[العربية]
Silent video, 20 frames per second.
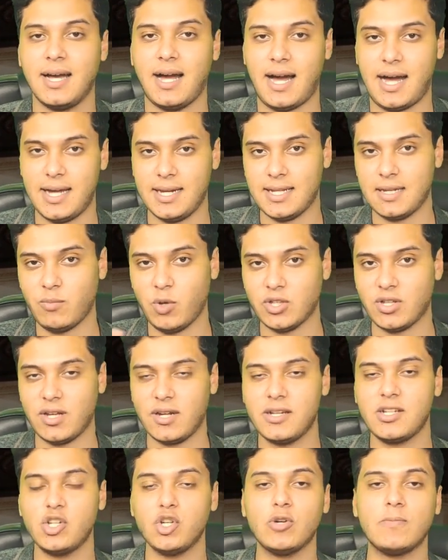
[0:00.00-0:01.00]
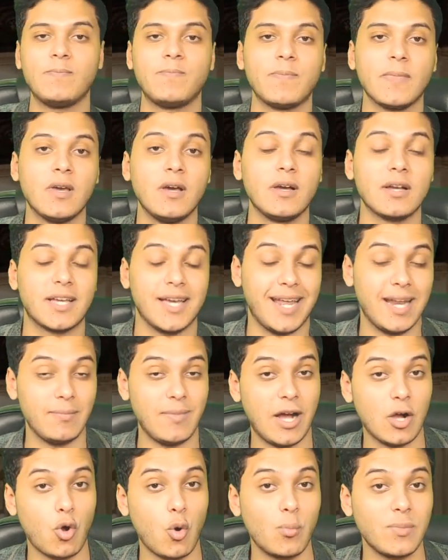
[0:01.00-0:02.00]
على مدار اليوم كان
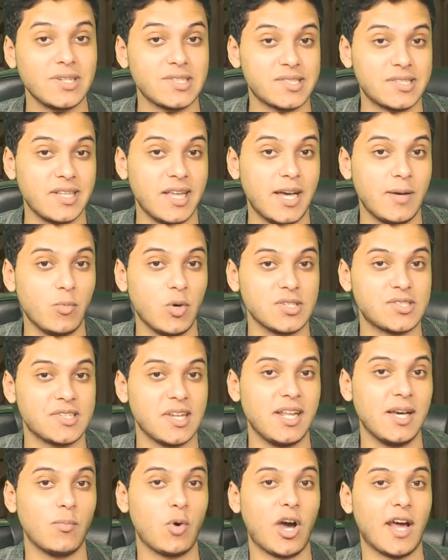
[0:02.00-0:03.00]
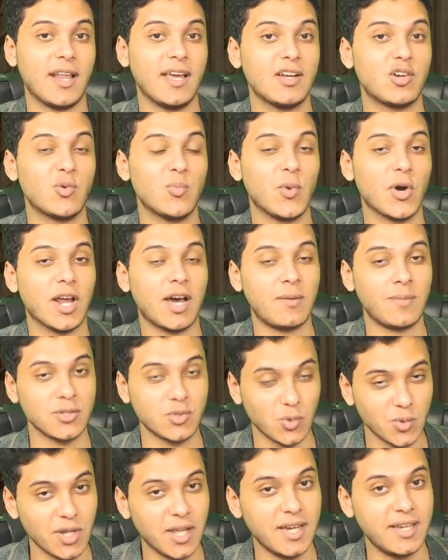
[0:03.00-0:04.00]
معكم إسلام والسلام عليكم
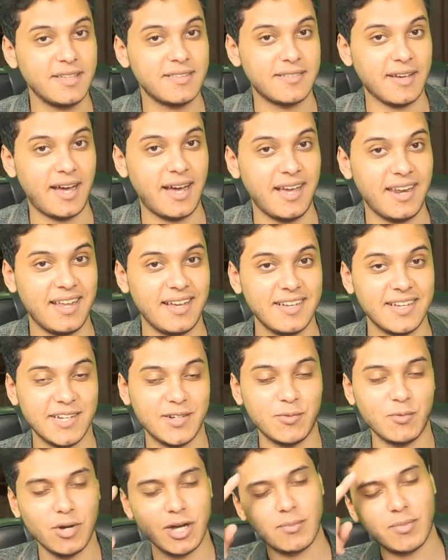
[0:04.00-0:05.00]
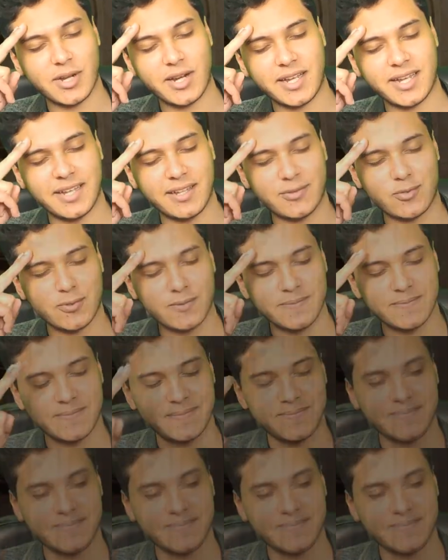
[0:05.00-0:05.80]
ورحمة الله تعالى وبركاته